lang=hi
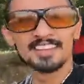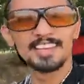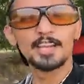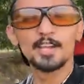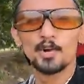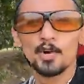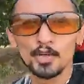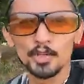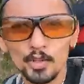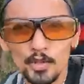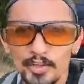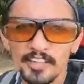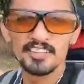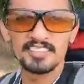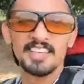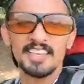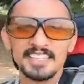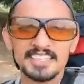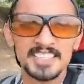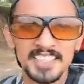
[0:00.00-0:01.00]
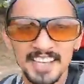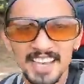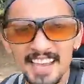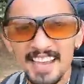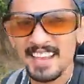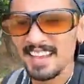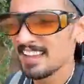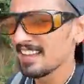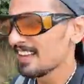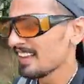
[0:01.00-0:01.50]
ये रोड थोड़ी सी अच्छी है
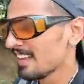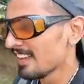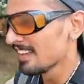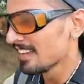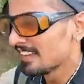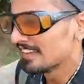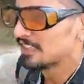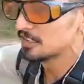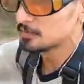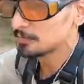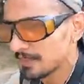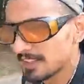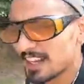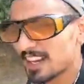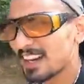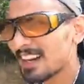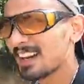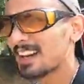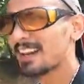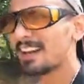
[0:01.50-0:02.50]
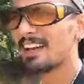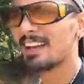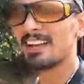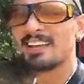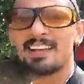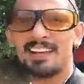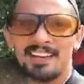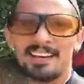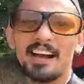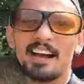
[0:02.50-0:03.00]
इस पर ना
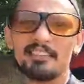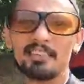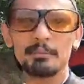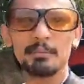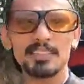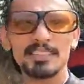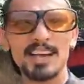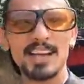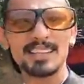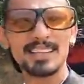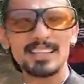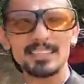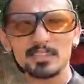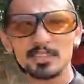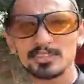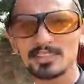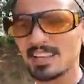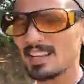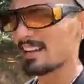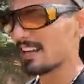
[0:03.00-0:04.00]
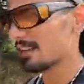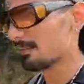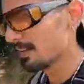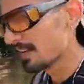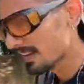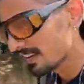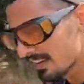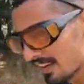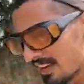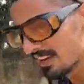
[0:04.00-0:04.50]
काफ़ी मज़ा आता है इसको चलाने
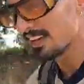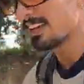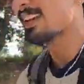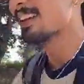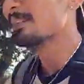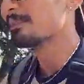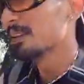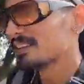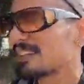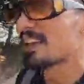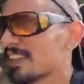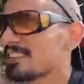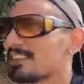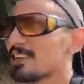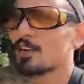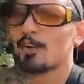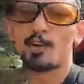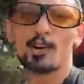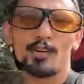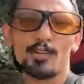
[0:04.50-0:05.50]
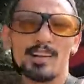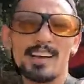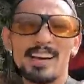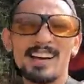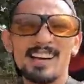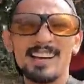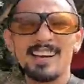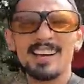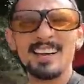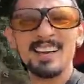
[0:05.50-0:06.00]
में बस ऐसी रोड हो ना
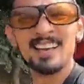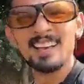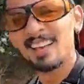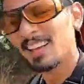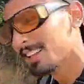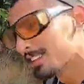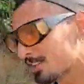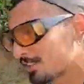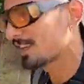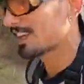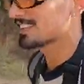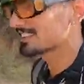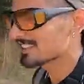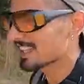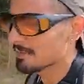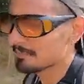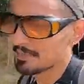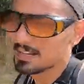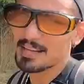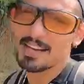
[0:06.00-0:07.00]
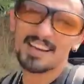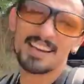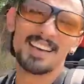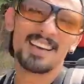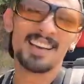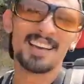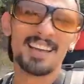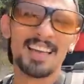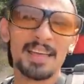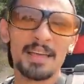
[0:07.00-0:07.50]
तो रास्ता अपना
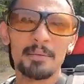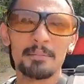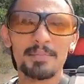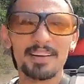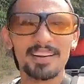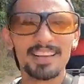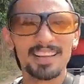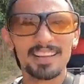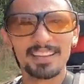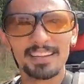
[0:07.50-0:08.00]
बढ़िया